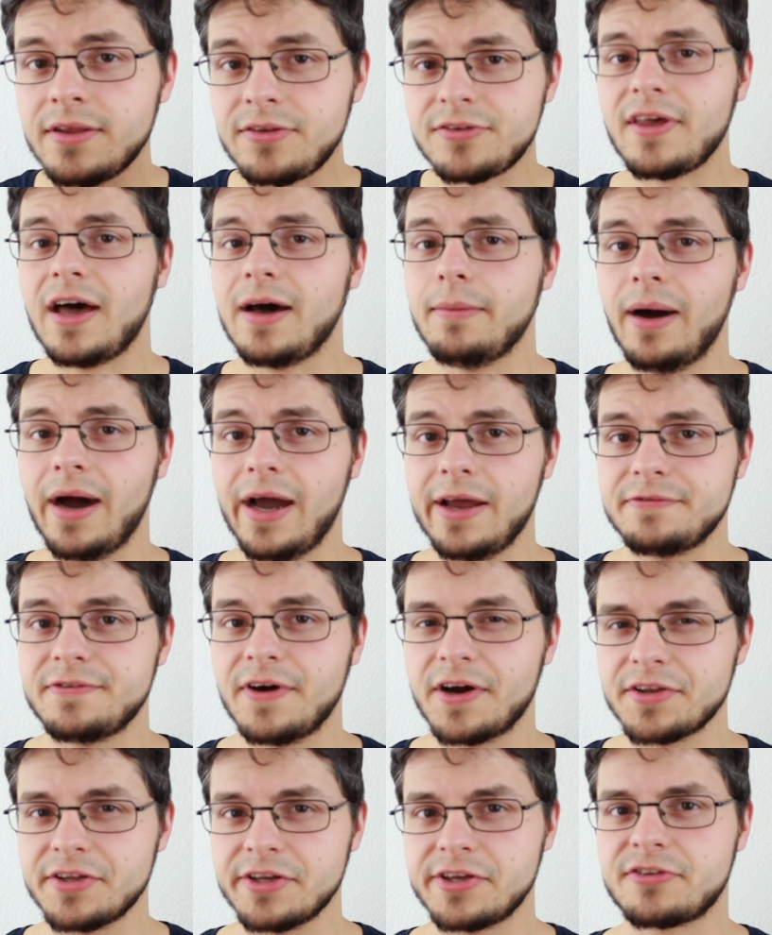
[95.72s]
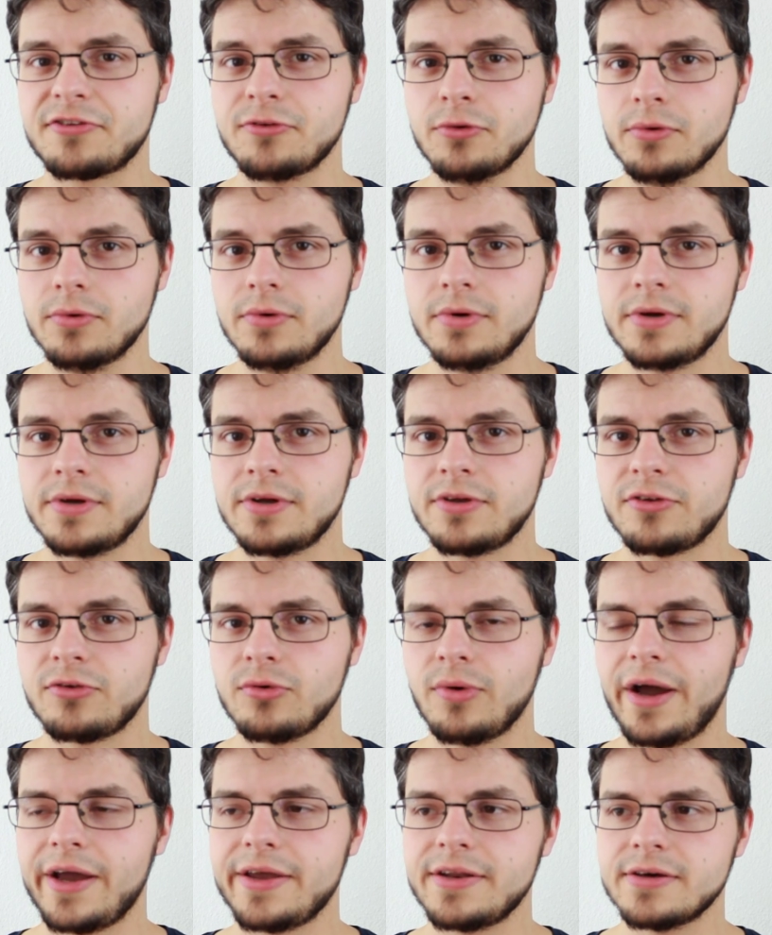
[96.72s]
Ist aber einfach nicht so.
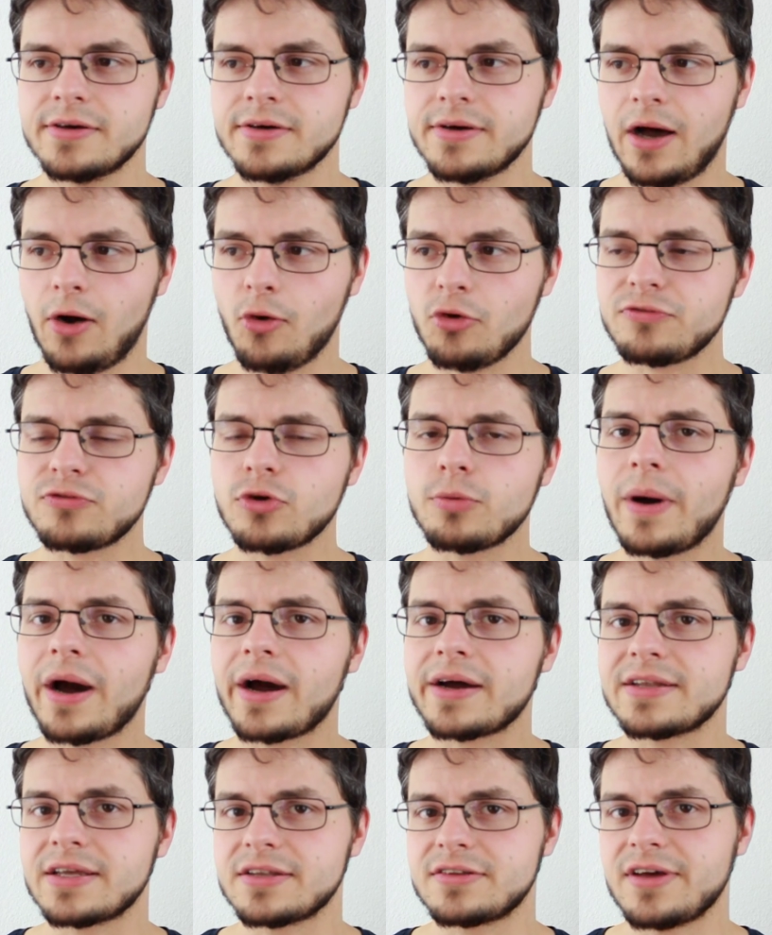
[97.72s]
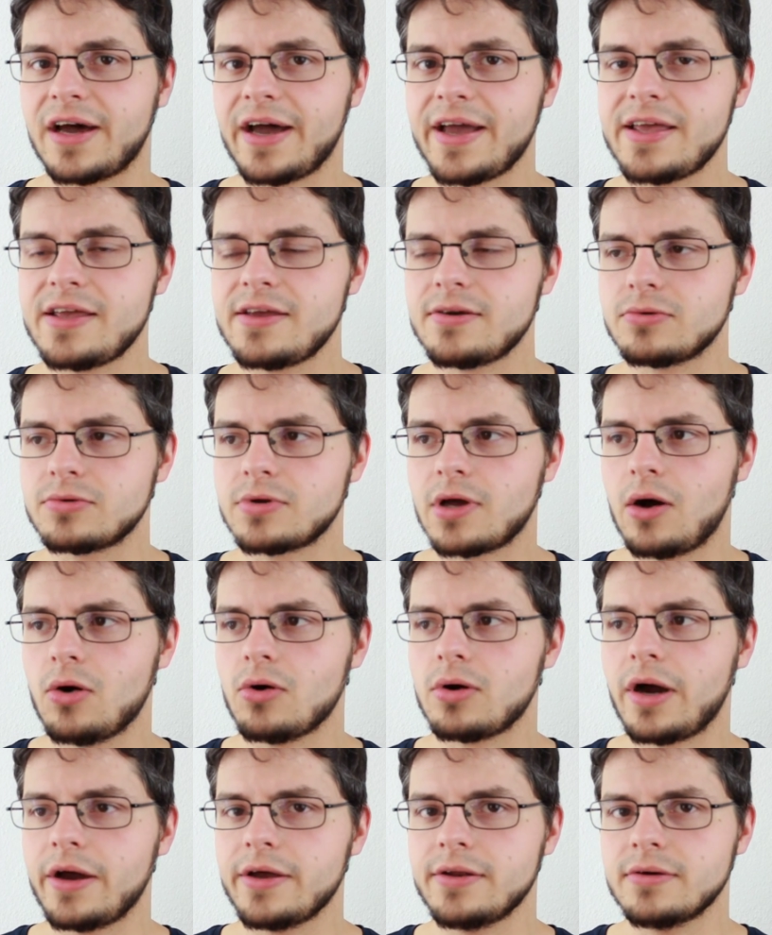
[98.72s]
So eine ausführbare Datei oder
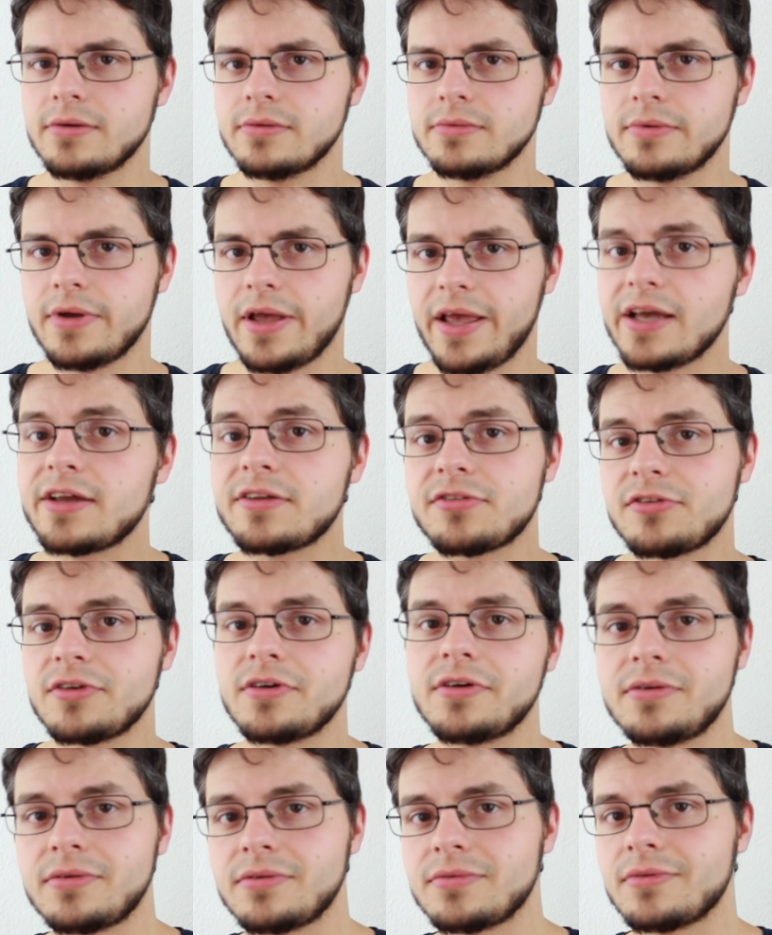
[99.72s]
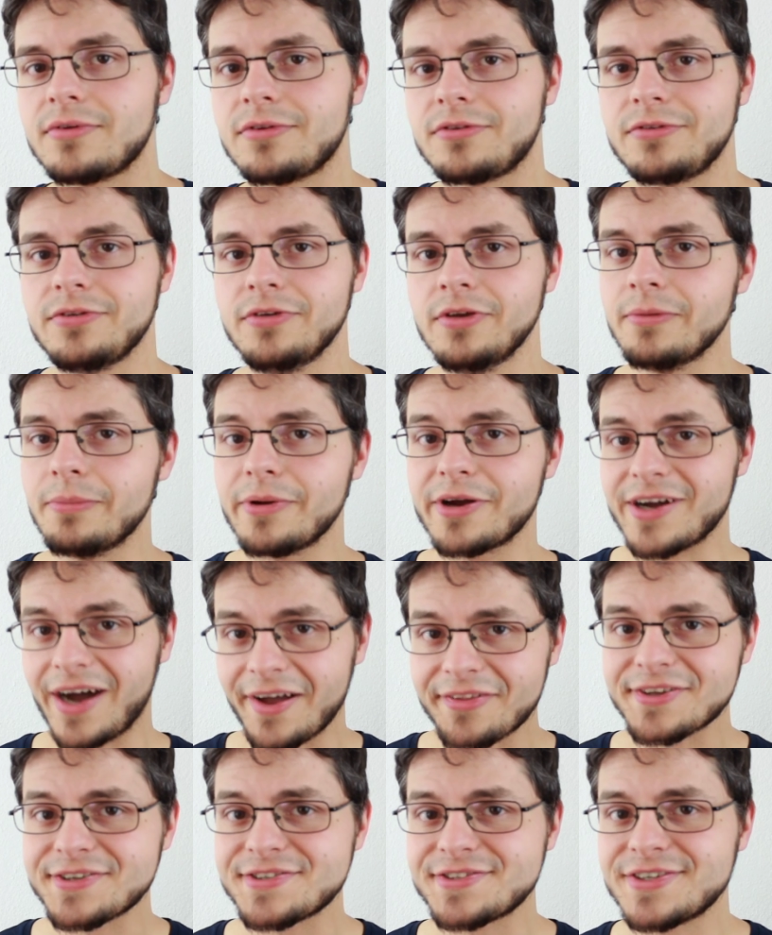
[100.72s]
auch eine Exe, ist die
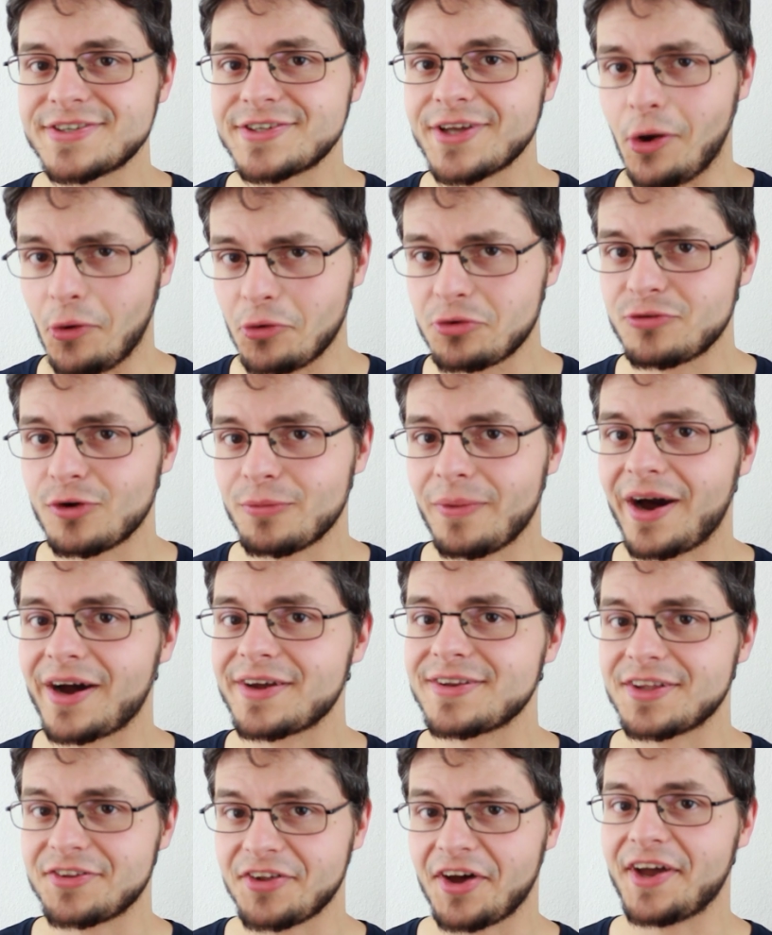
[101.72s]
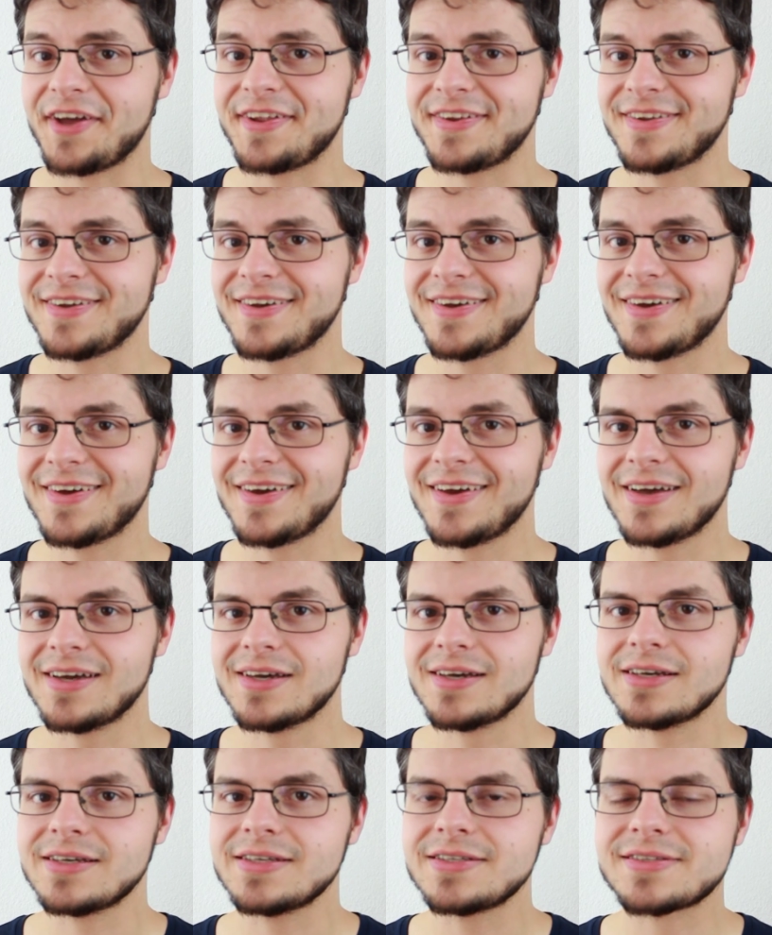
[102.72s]
bekannteste der ausführbaren Dateien,
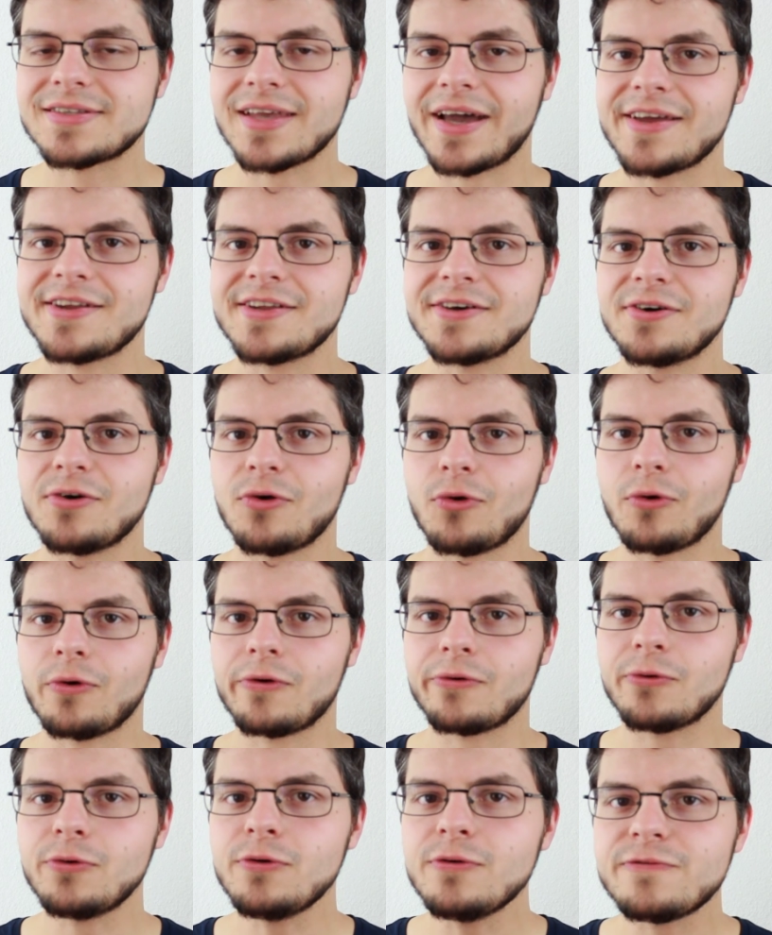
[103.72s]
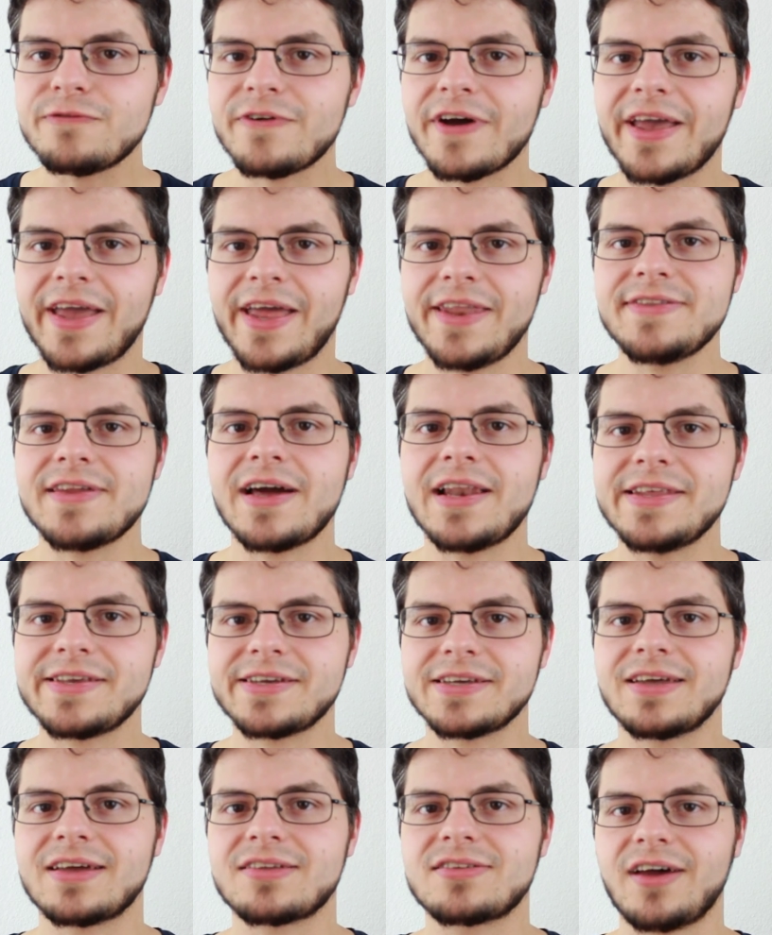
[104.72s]
ist eine
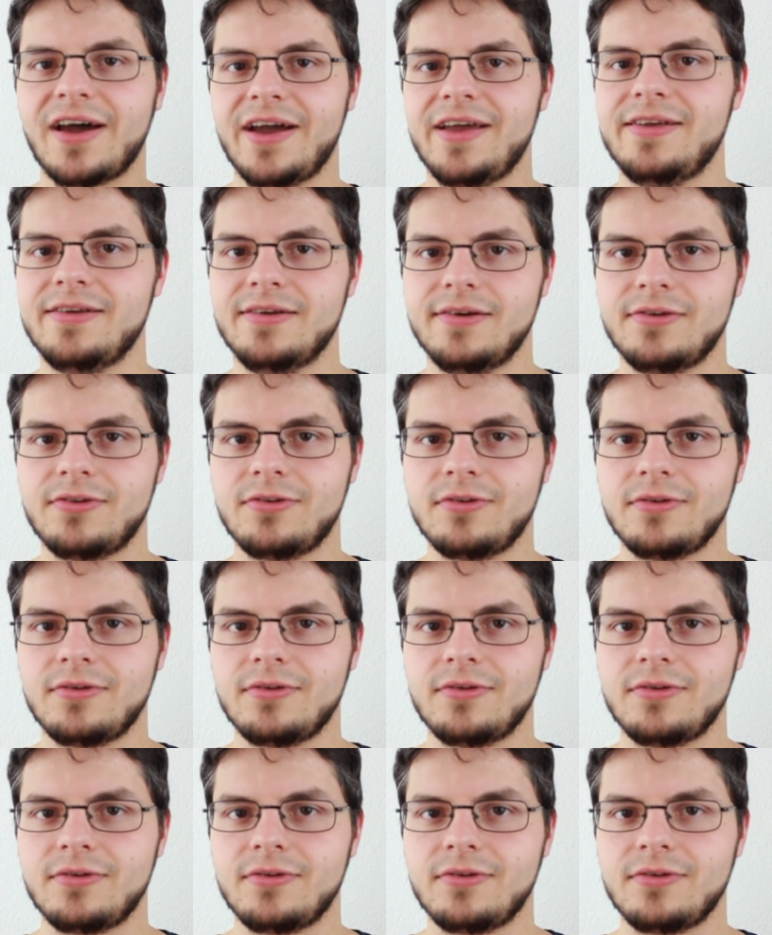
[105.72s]
unveränderliche Datei.